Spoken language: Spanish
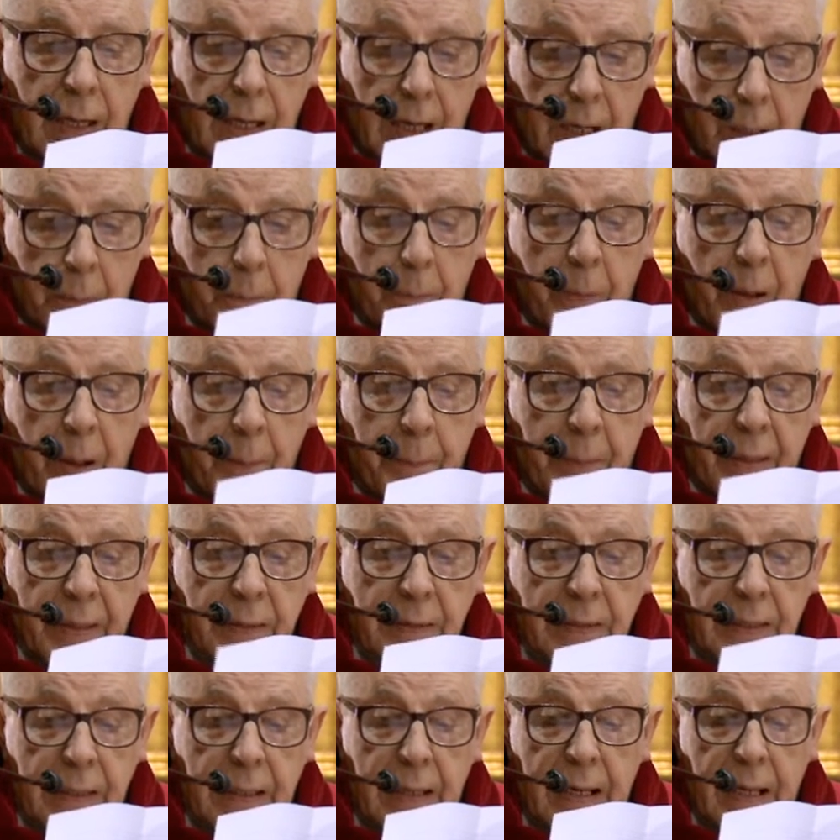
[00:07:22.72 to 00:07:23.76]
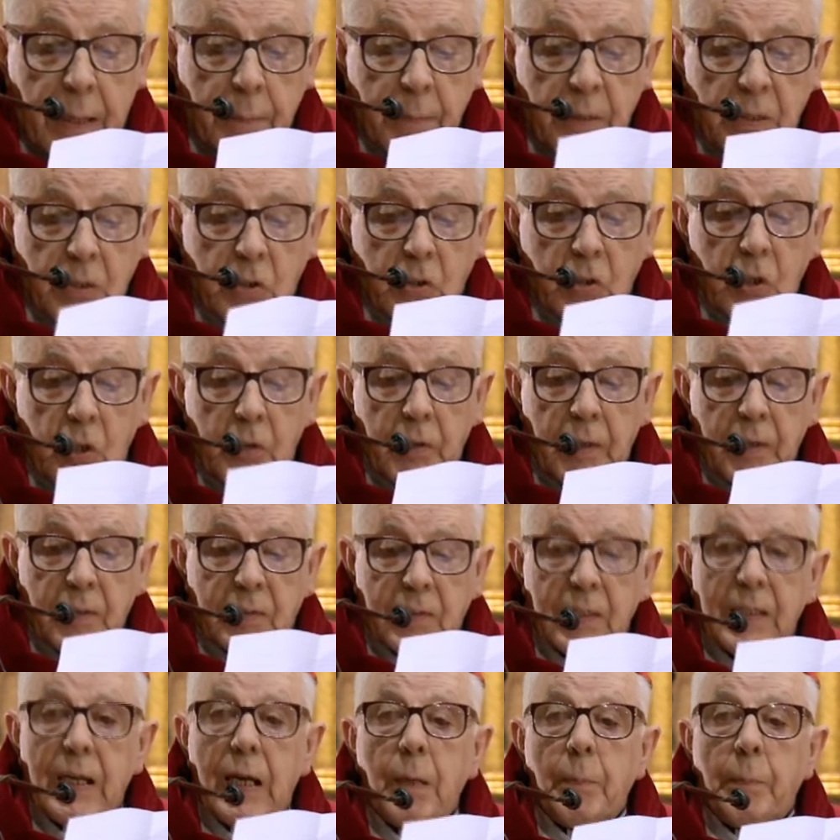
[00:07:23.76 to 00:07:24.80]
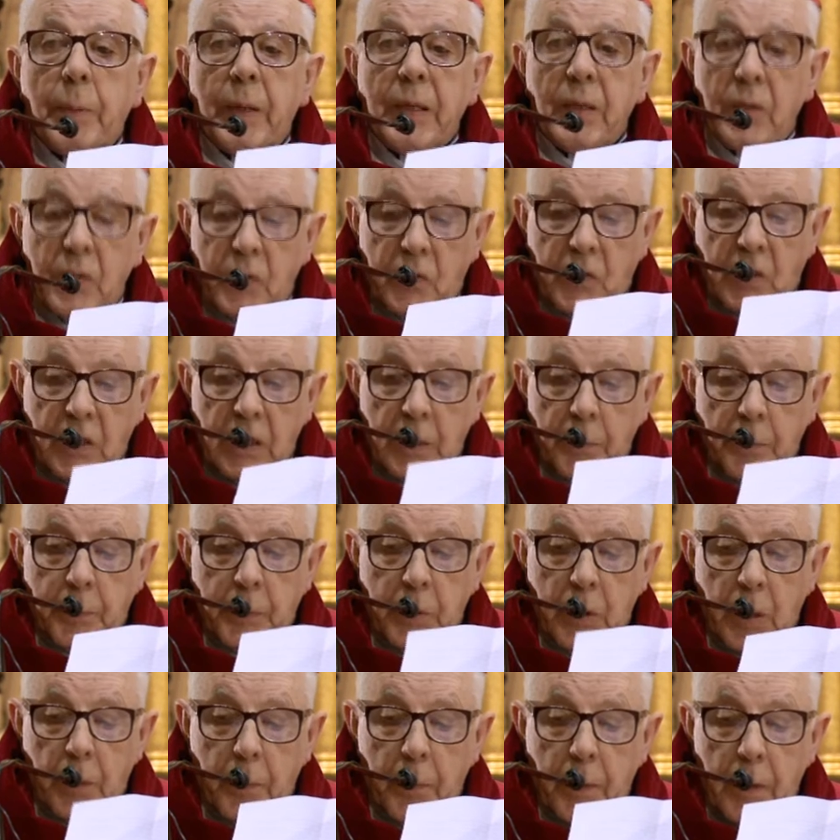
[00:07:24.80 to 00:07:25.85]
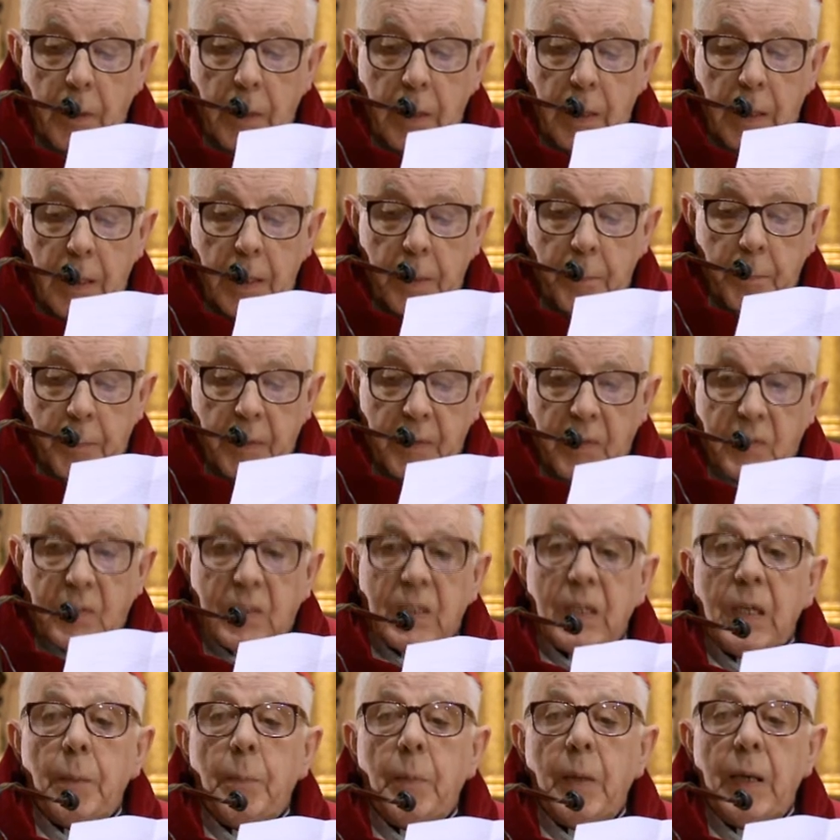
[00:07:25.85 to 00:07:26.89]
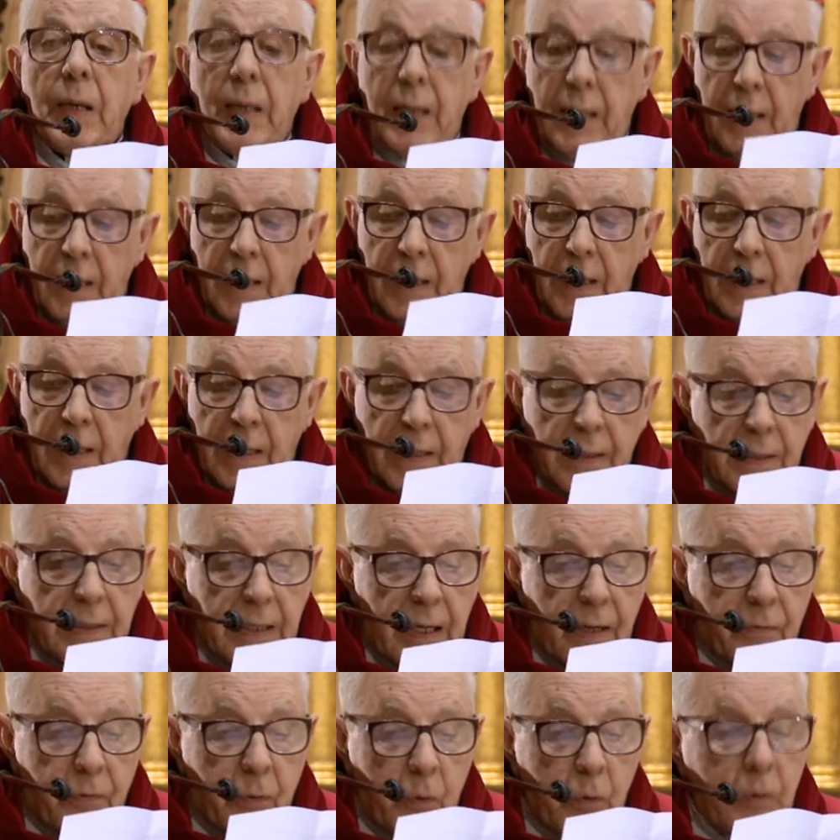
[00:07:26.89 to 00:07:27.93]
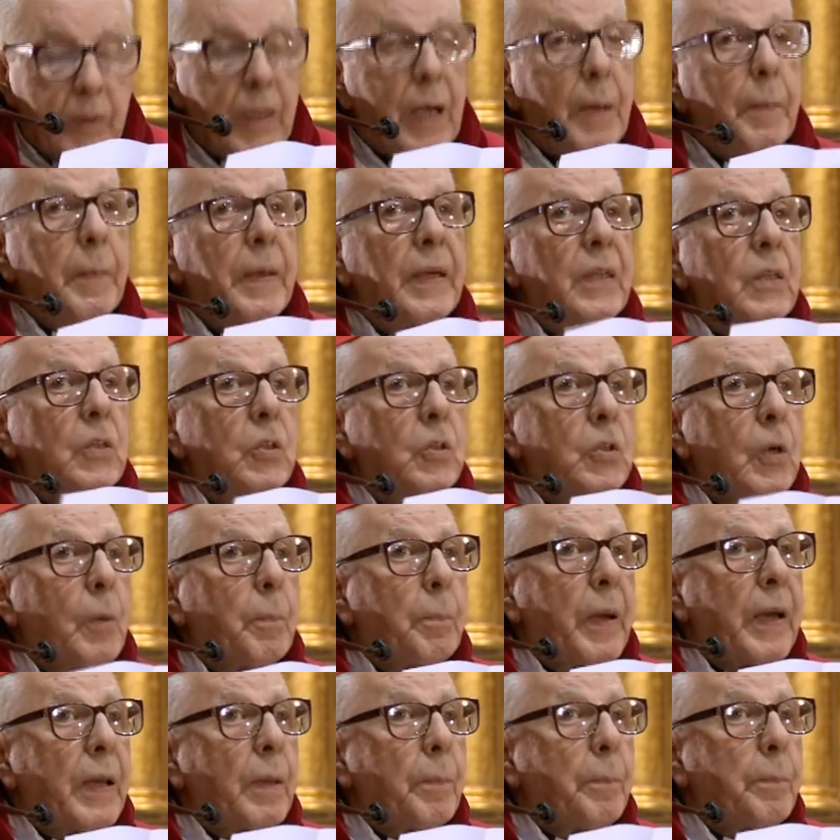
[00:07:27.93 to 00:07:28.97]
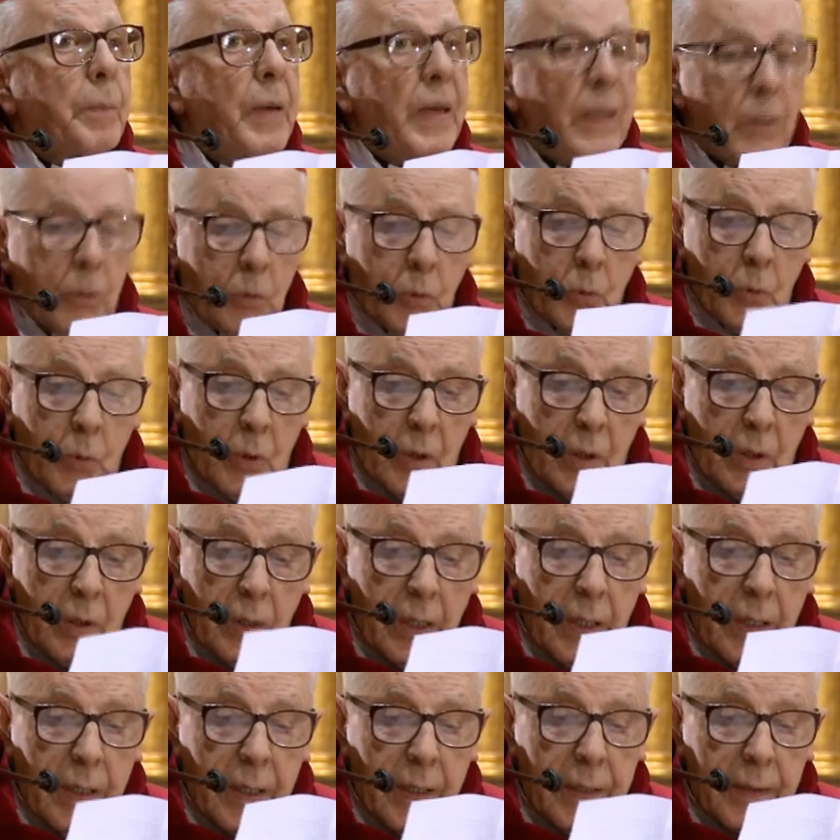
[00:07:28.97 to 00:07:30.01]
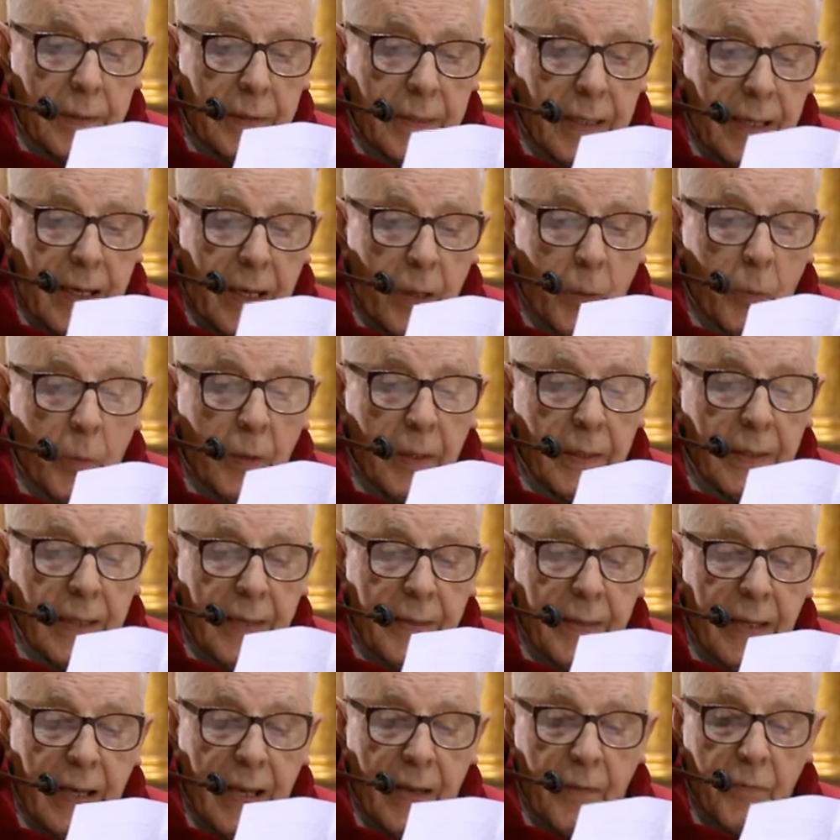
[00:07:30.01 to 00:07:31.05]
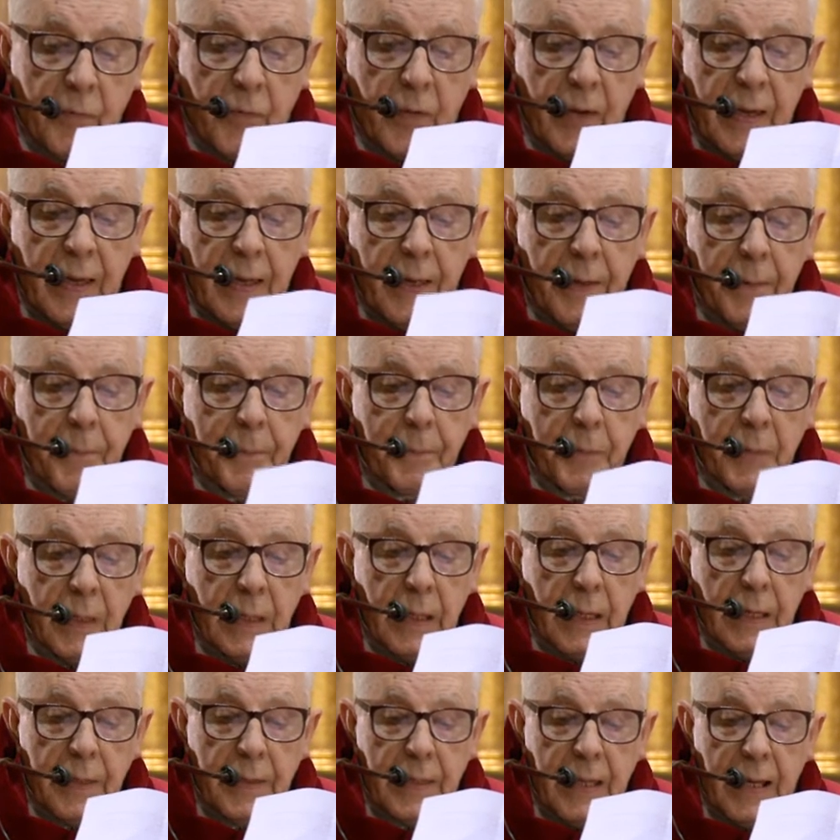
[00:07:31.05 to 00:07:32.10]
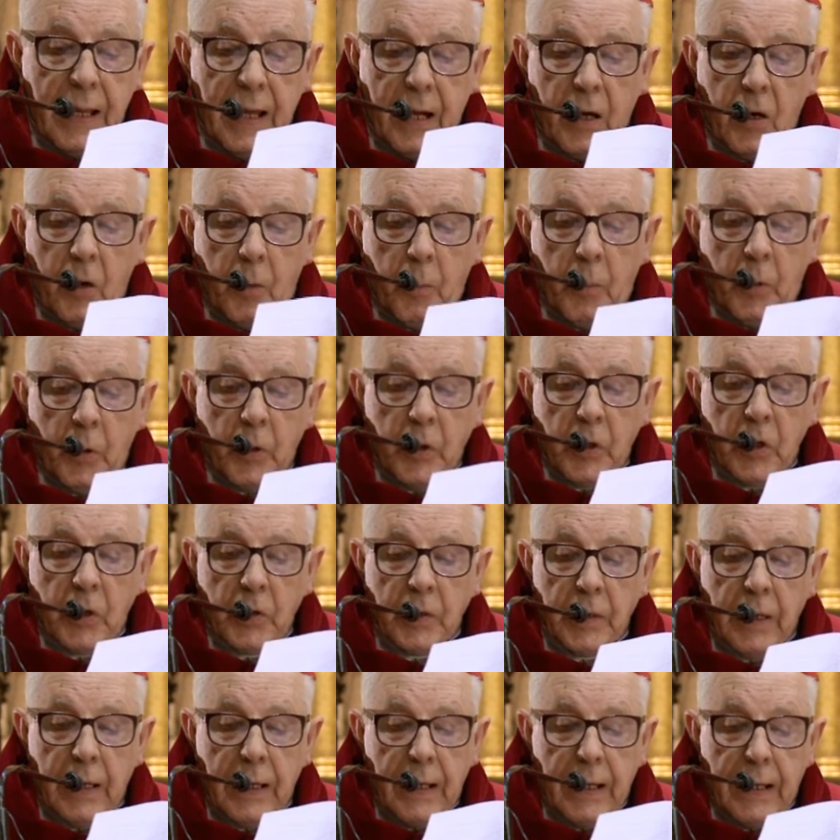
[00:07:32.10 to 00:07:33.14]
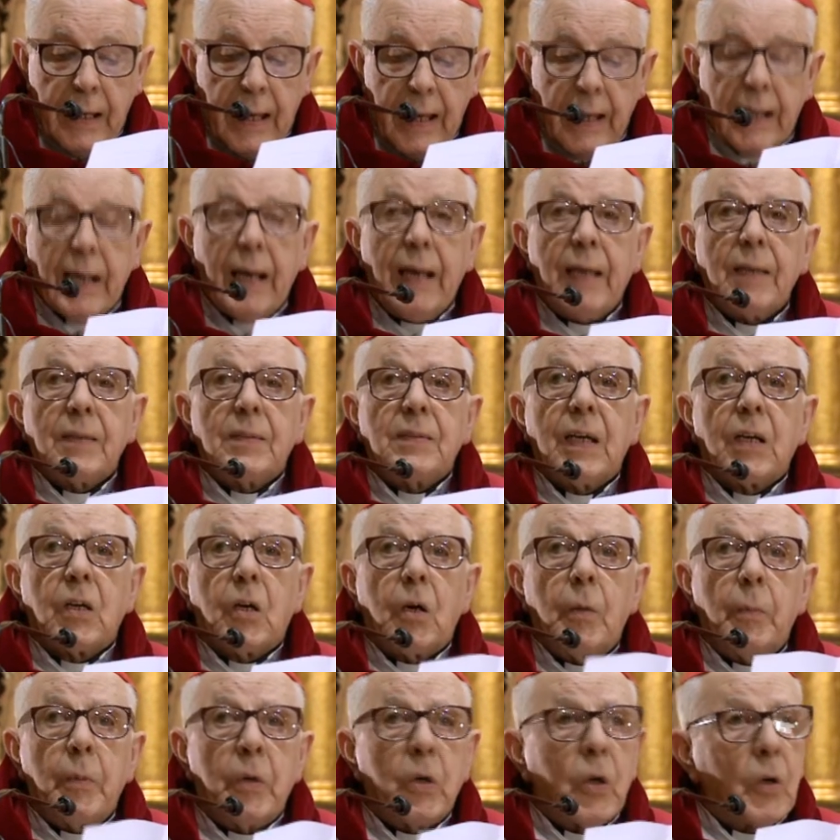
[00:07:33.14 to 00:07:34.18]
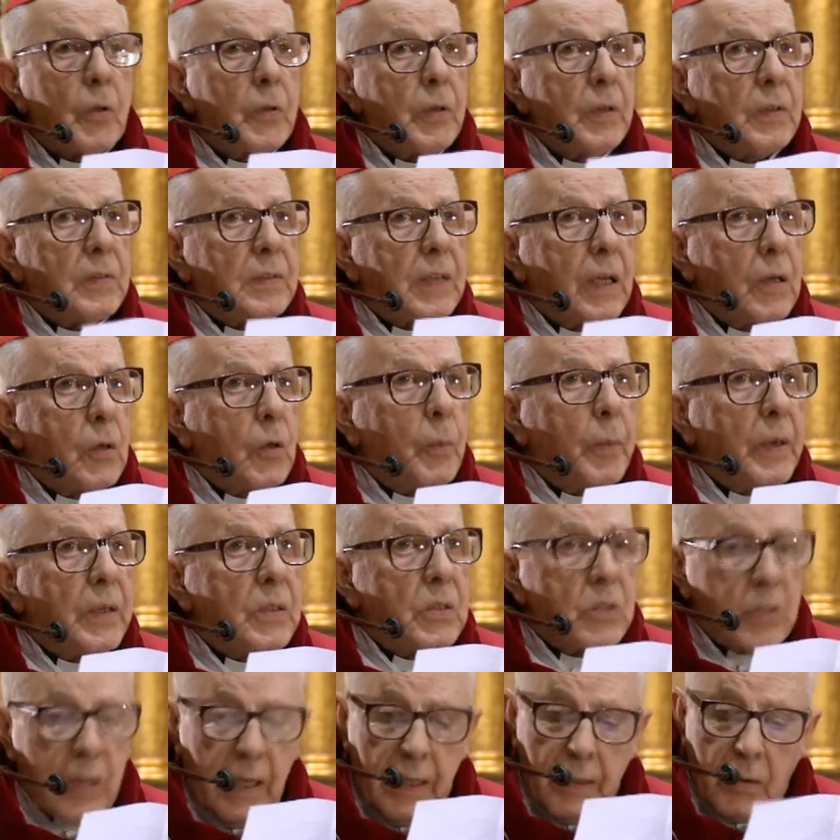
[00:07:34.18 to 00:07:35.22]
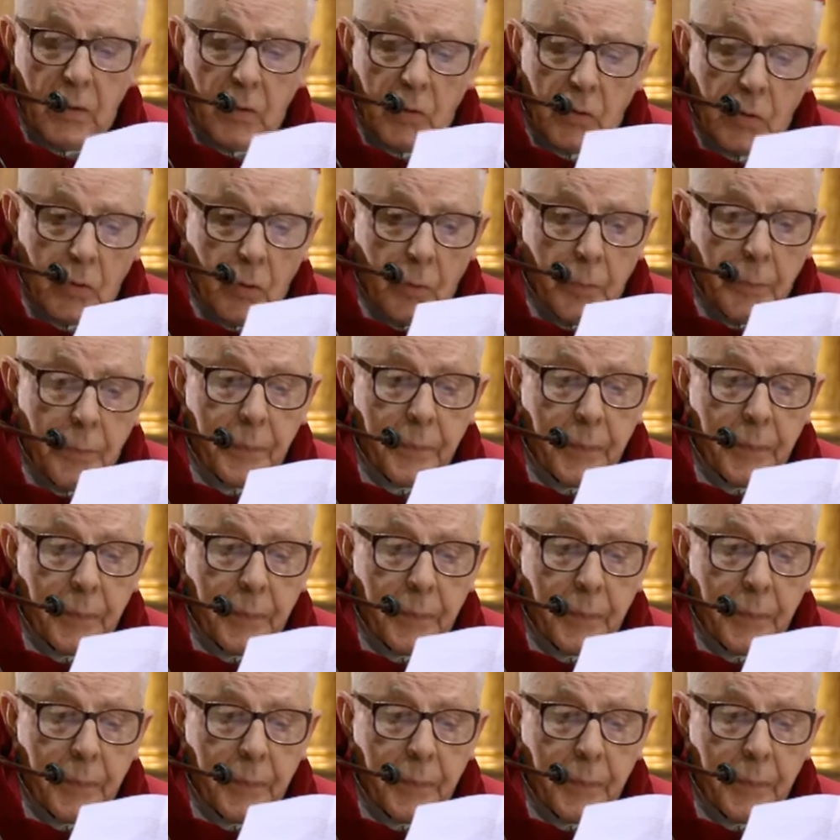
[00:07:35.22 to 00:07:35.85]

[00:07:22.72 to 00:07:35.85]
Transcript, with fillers: El Papa tiene la misión de ser el principio visible y el fundamento perpetuo de la unidad de la fe y de la comunión en la Iglesia, como nos dice Lumen Gentium.